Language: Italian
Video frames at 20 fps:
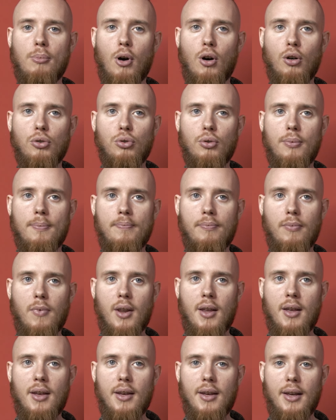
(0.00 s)
modo.
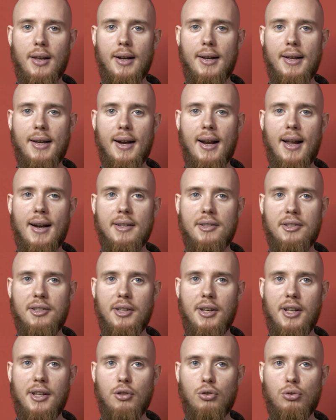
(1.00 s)
Il canale
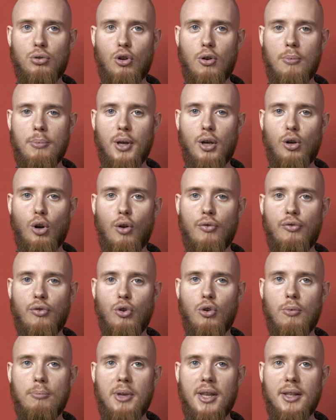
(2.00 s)
sinistro,
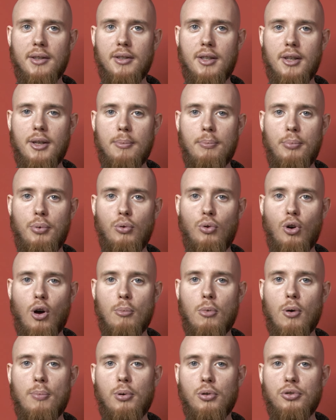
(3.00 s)
microfono mid, più
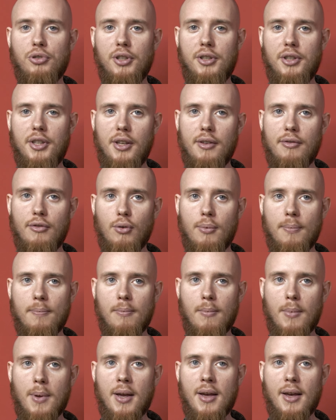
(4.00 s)
lobo positivo
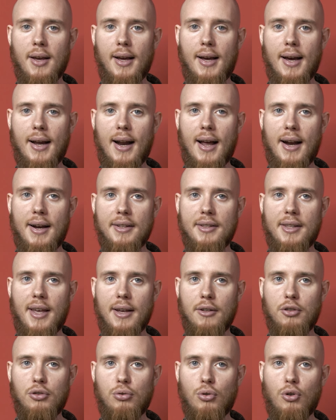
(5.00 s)
canale
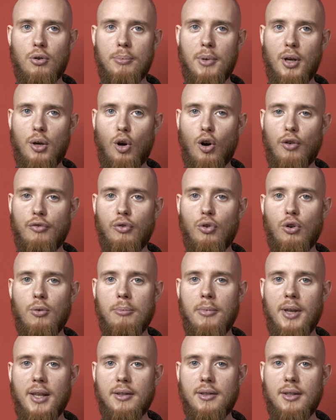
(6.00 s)
destro, microfono
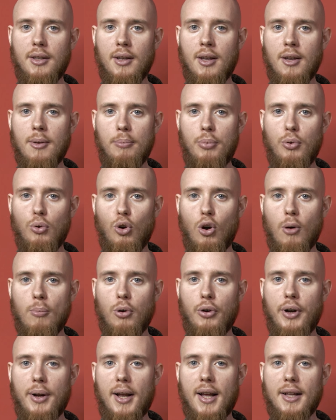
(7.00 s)
mid più
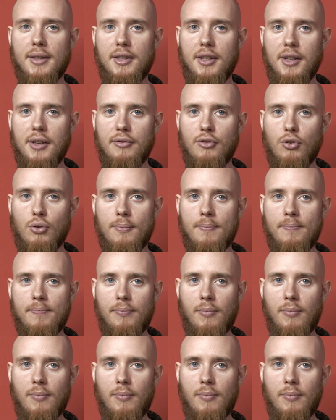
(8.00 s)
lobo negativo.